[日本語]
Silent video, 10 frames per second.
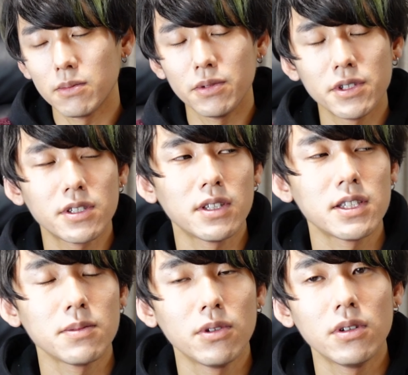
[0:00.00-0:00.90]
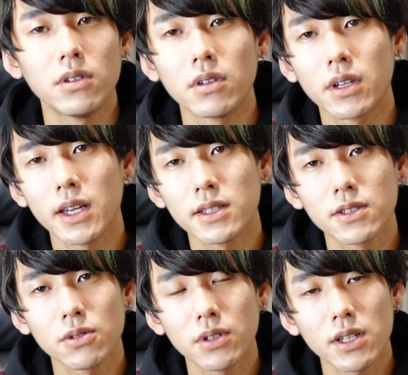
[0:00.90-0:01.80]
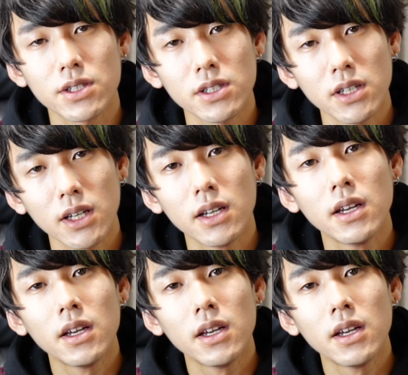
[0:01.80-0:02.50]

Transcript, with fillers: る物質たちも幻想だし、